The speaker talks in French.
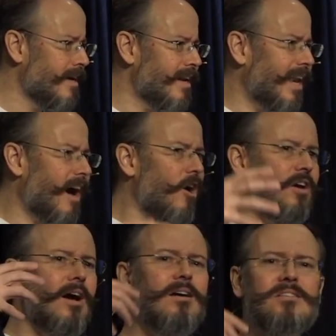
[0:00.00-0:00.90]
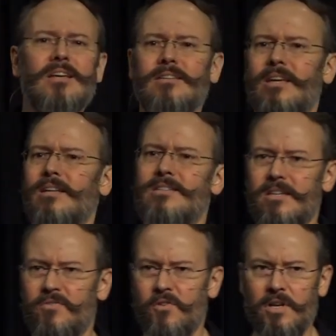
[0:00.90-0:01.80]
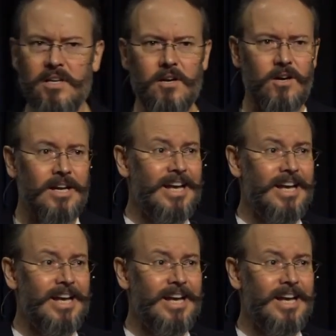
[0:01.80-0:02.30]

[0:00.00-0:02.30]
L'arrogance entraîne cette folie-là.